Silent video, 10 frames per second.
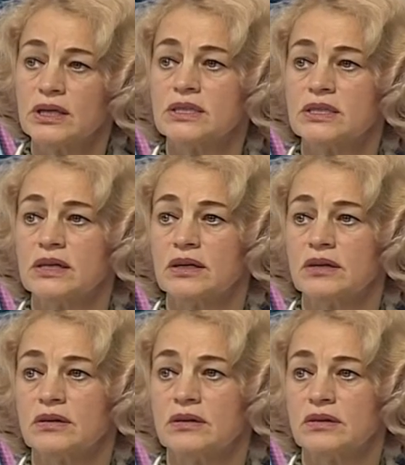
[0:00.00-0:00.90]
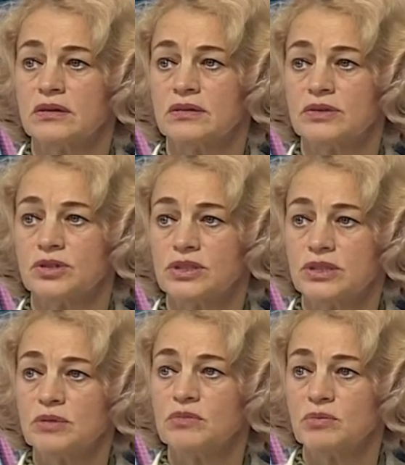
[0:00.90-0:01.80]
если, а,
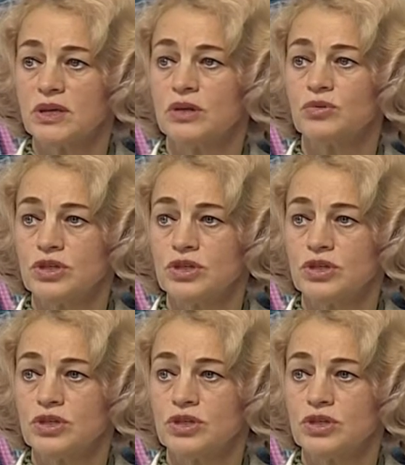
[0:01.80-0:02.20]
значит, тем не менее,